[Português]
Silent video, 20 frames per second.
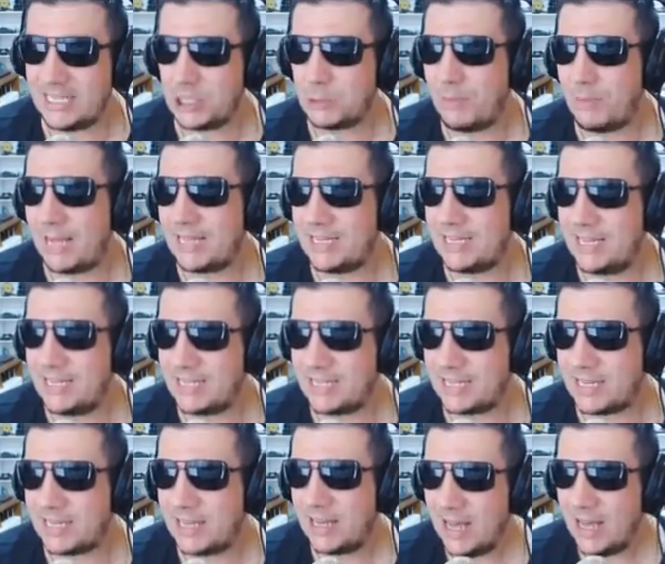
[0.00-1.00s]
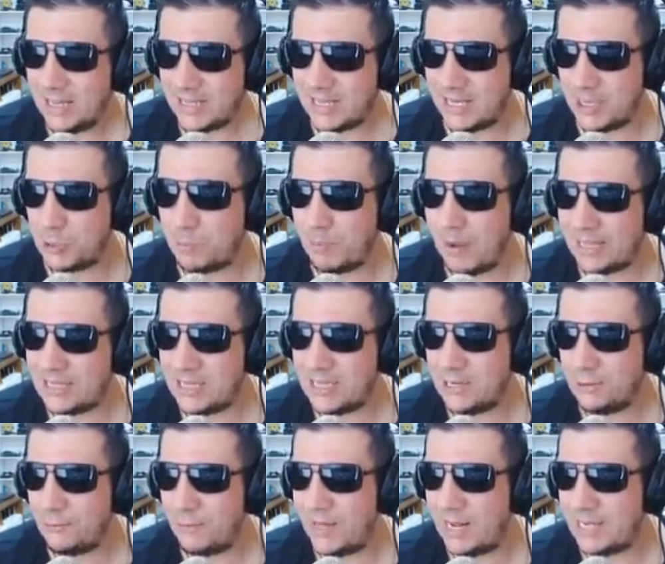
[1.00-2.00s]
as espadas deles aqui. Tem espadas
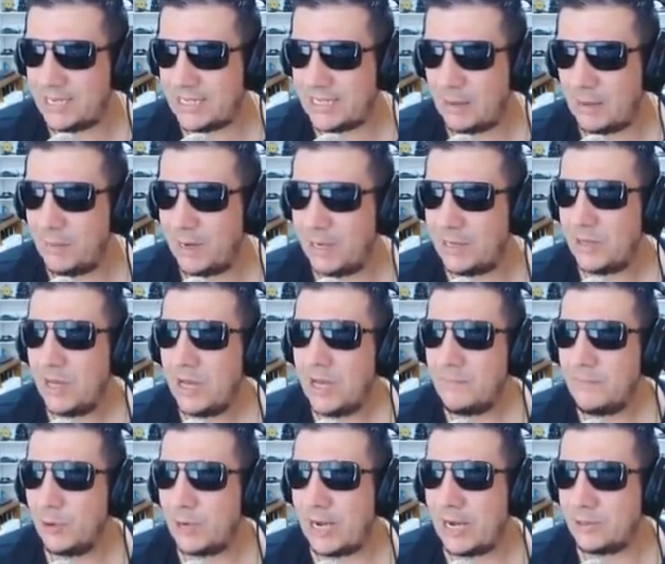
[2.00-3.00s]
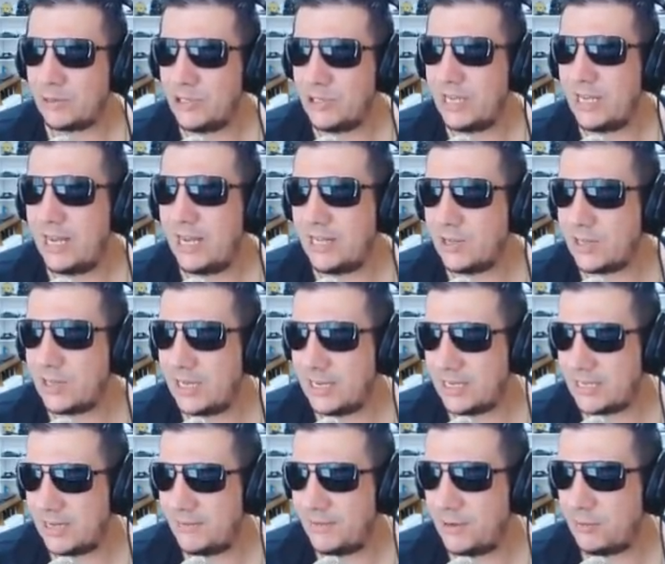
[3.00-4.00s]
de diferente tamanho. No canto direito aqui a
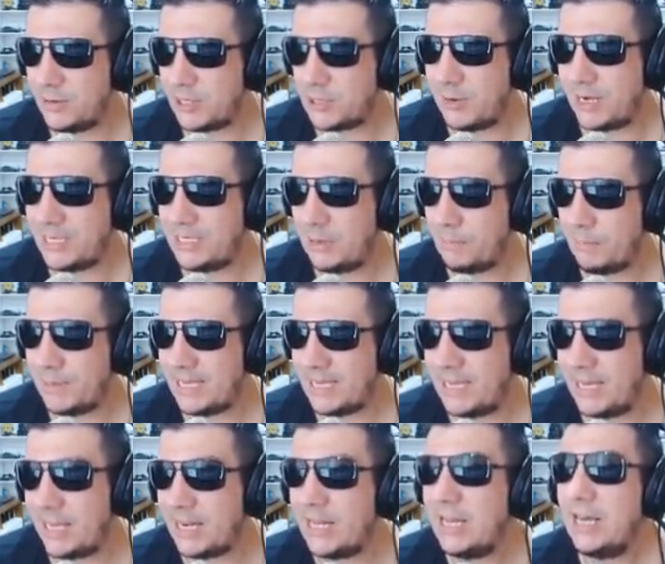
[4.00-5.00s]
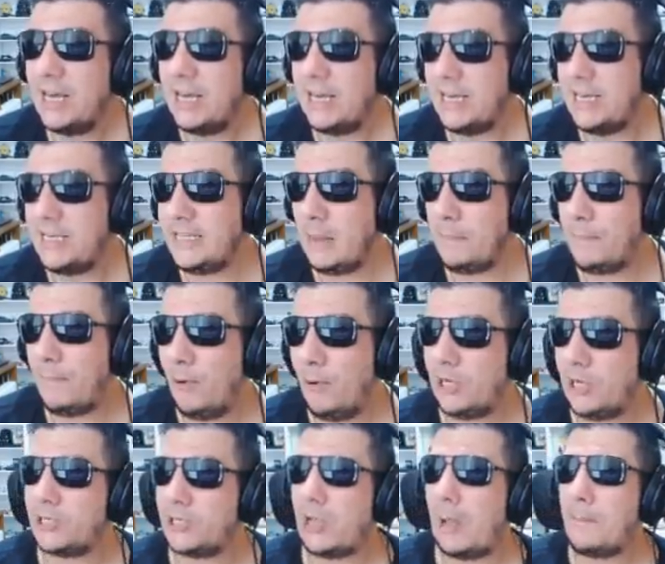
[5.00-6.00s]
gente tá vendo uma espadinha pequena e
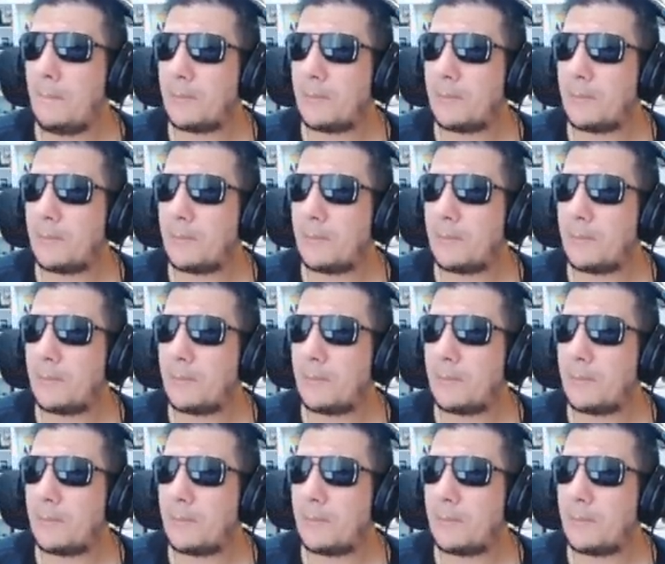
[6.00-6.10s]
depois